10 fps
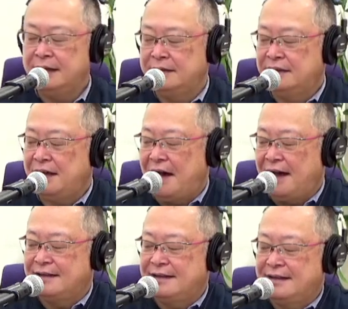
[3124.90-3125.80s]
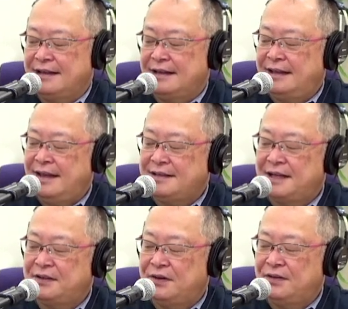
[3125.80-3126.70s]
では今
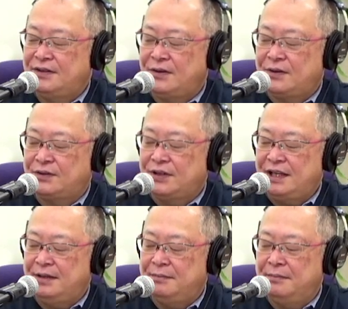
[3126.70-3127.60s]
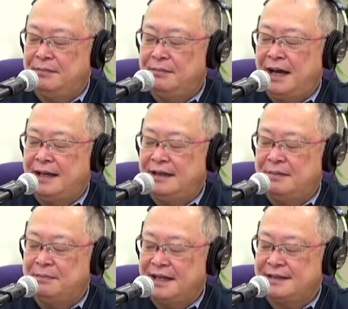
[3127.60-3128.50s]
朝の一言に参
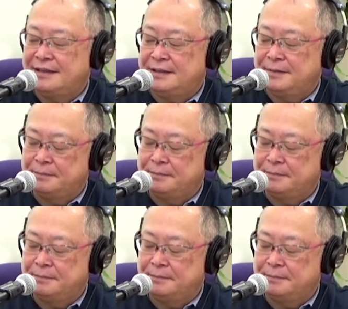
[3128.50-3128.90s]
ります。